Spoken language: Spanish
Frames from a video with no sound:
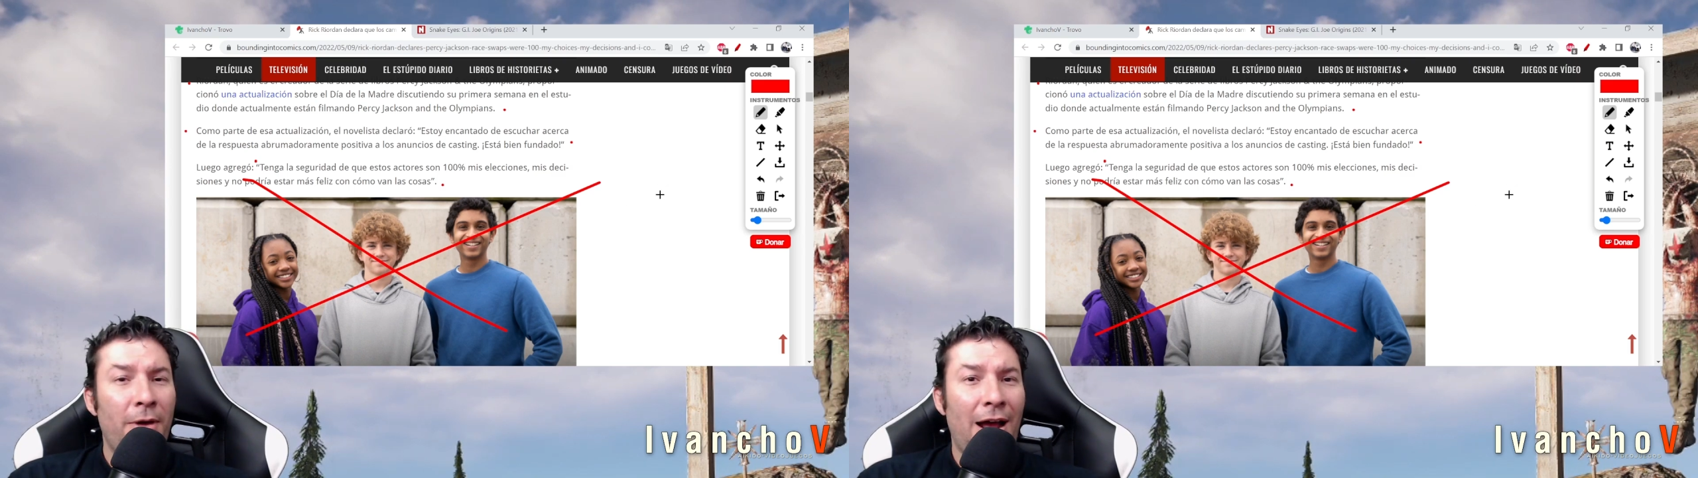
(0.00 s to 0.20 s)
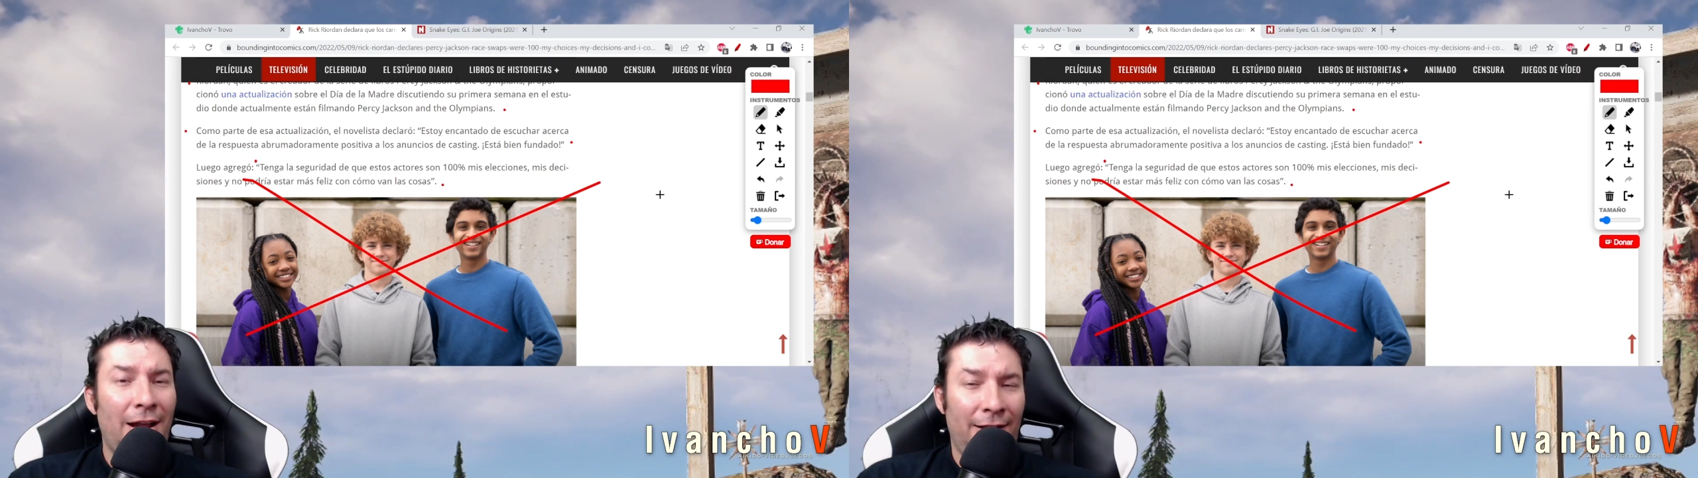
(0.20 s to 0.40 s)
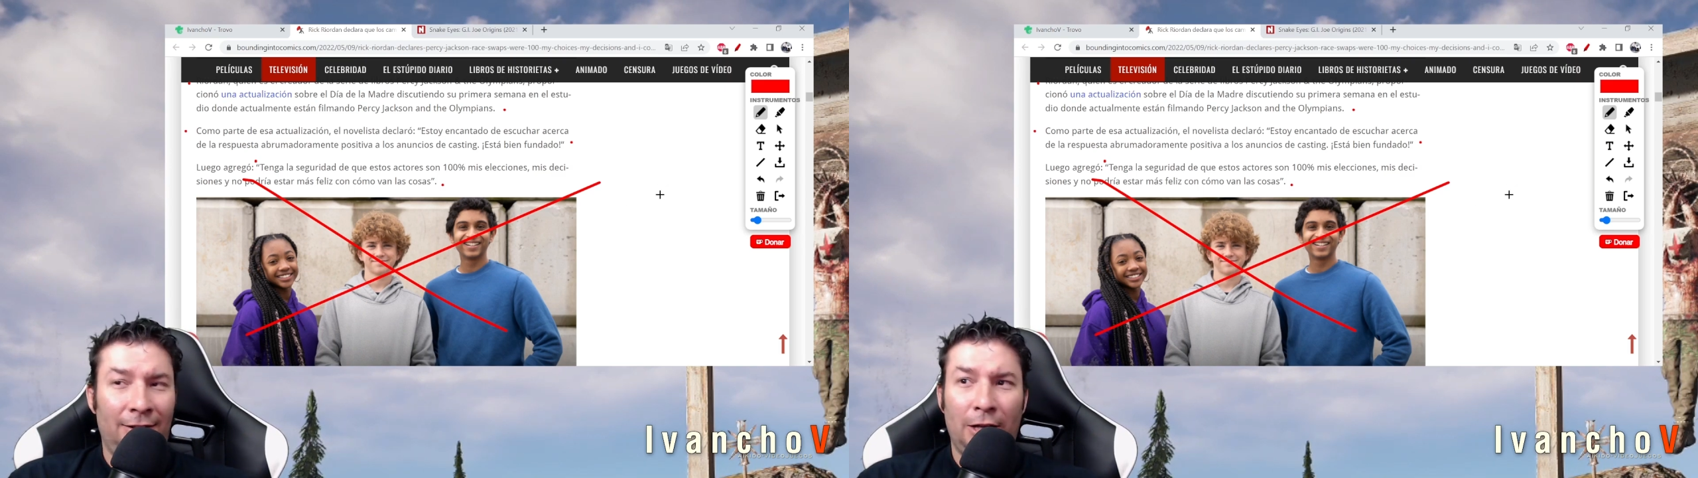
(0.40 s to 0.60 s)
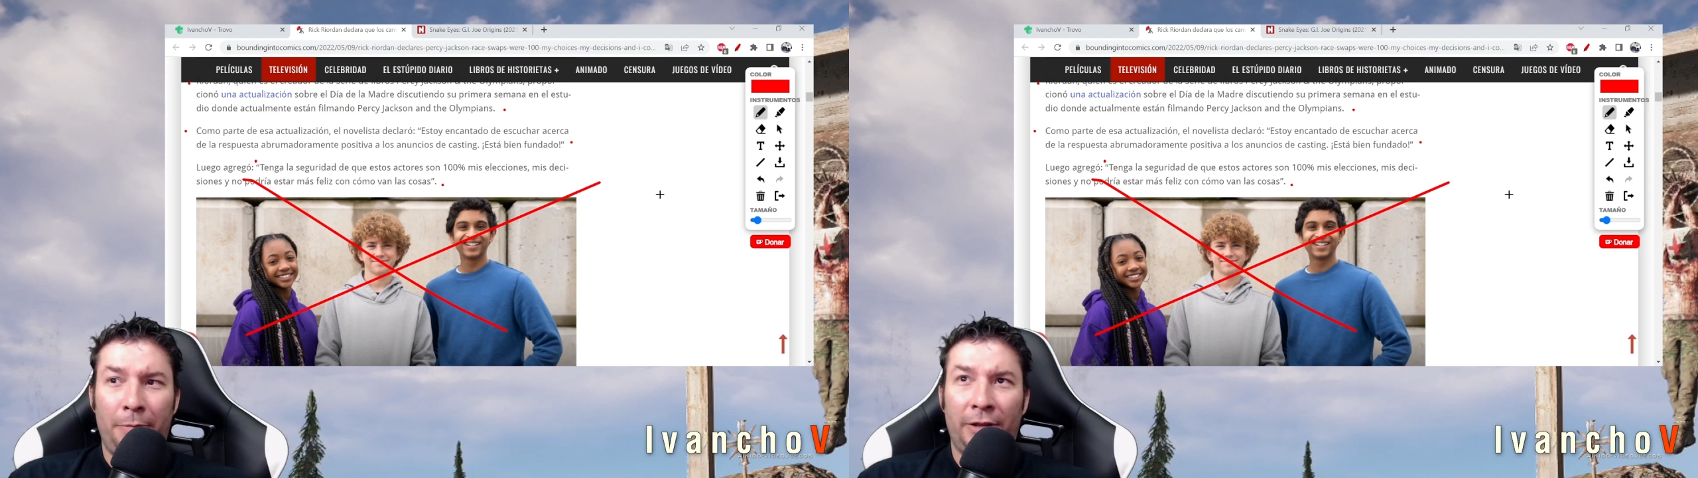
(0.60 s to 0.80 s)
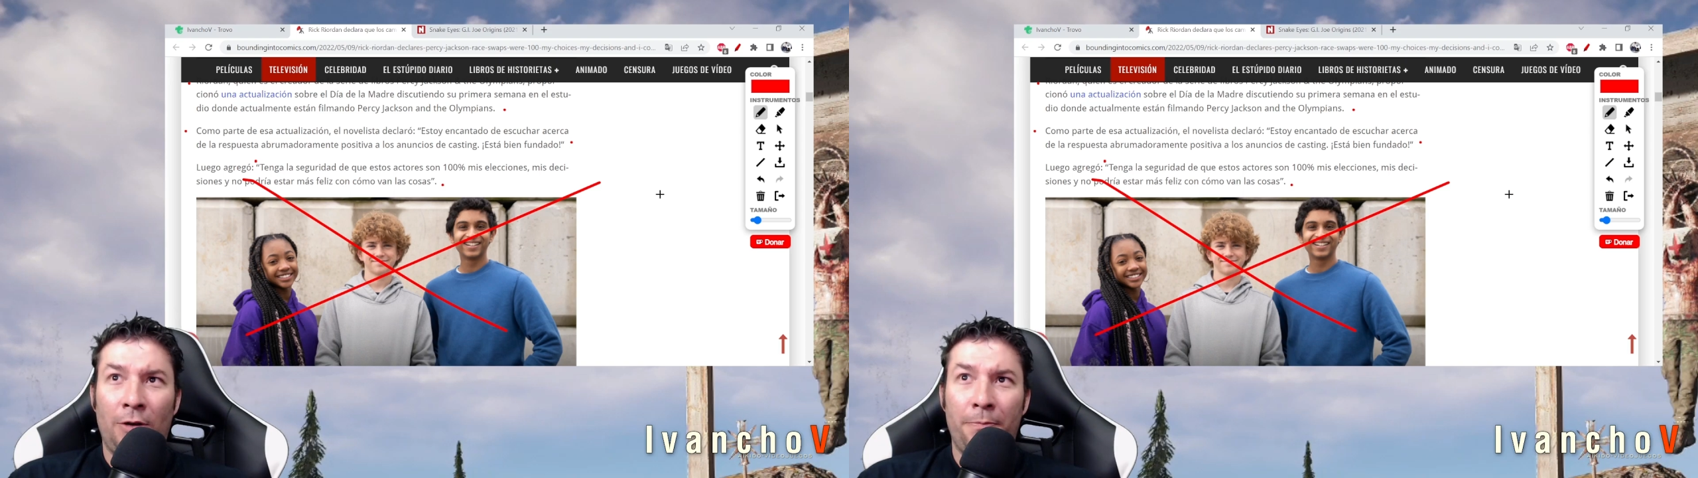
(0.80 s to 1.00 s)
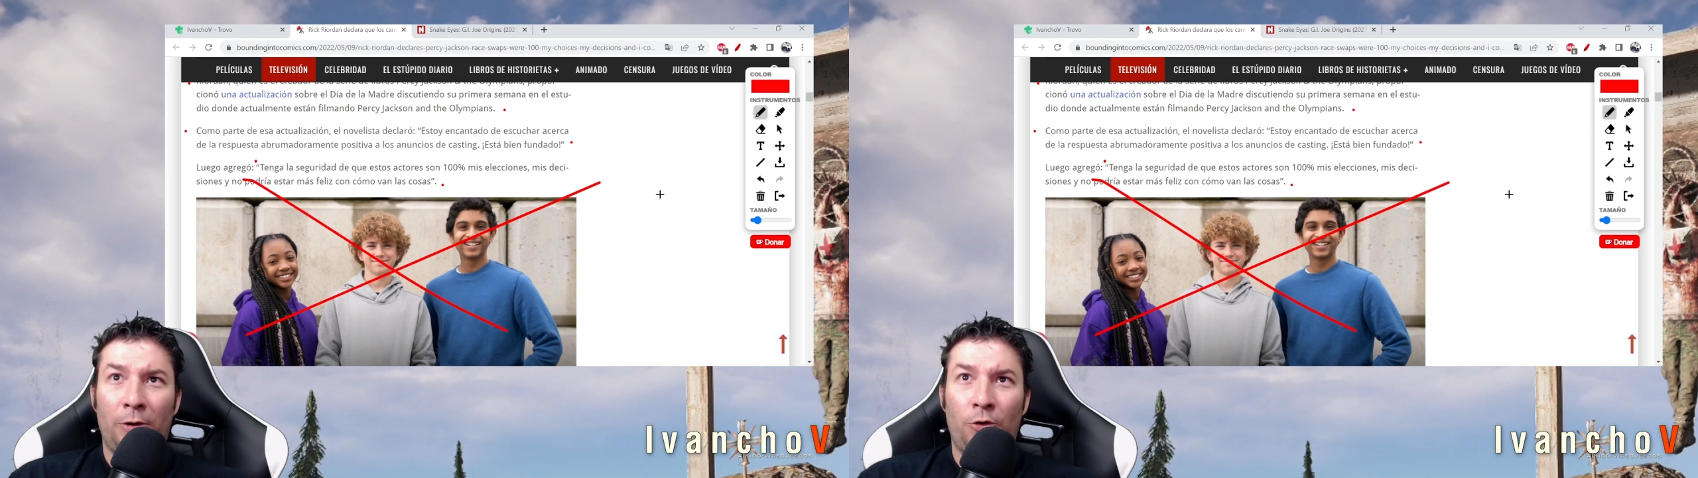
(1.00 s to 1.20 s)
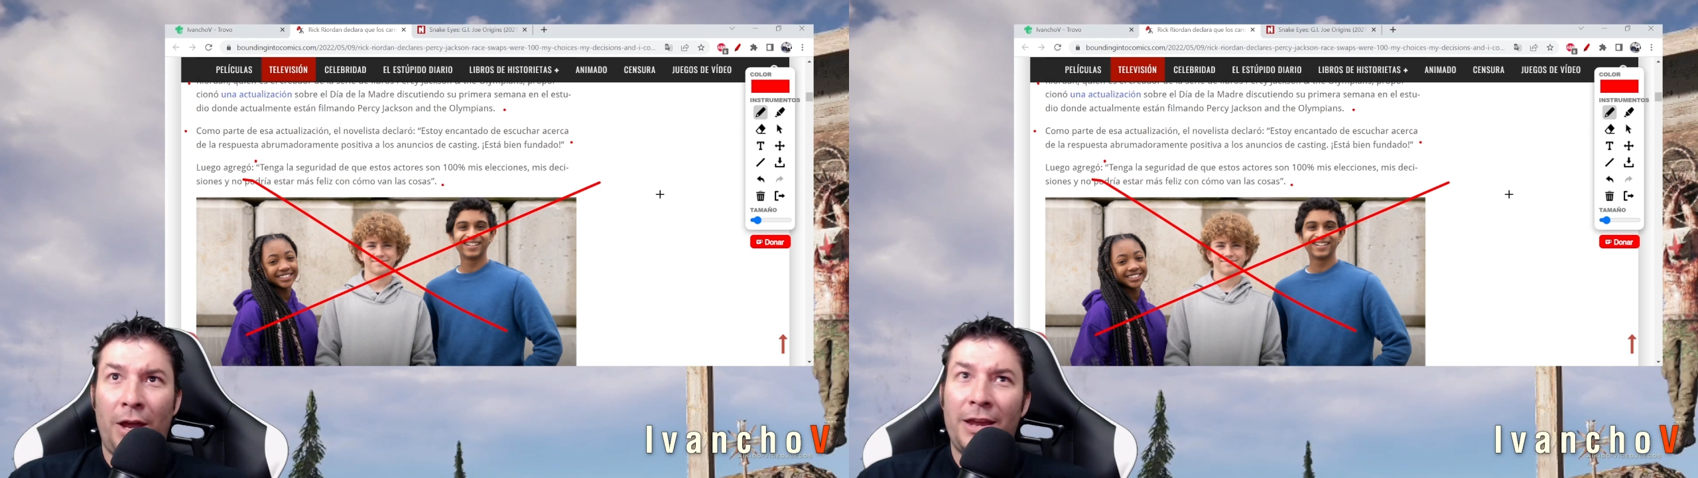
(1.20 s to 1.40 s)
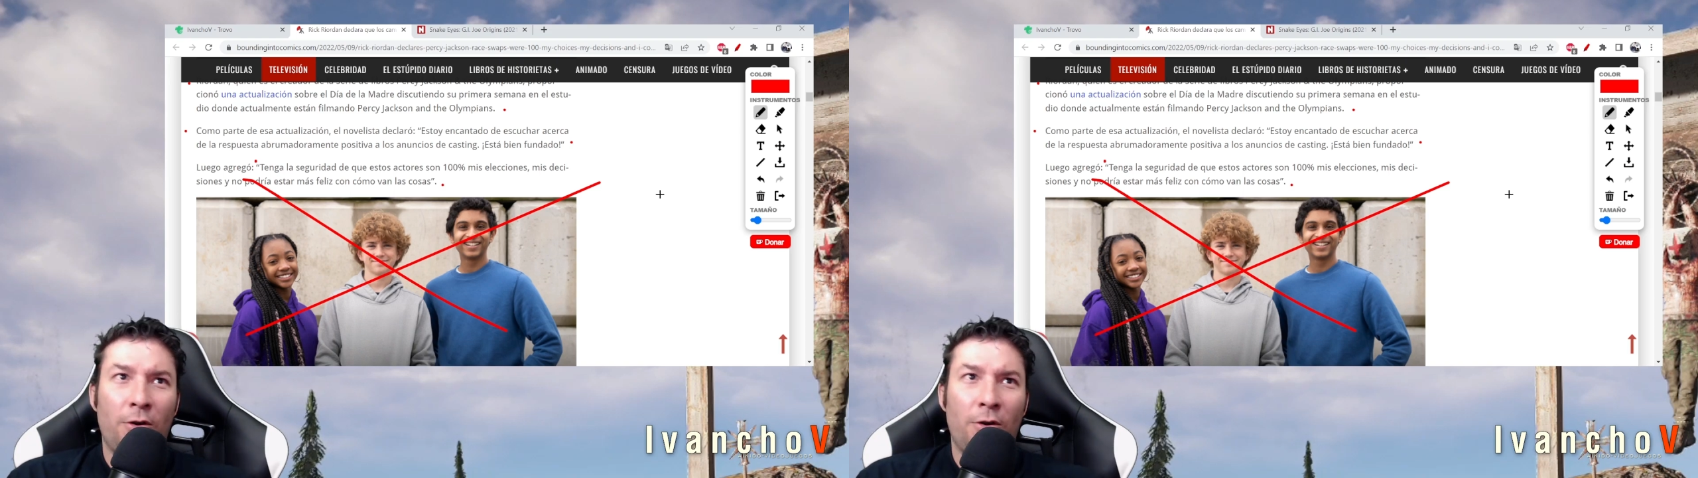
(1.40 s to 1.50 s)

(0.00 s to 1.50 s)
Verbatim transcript: a interpretar un personaje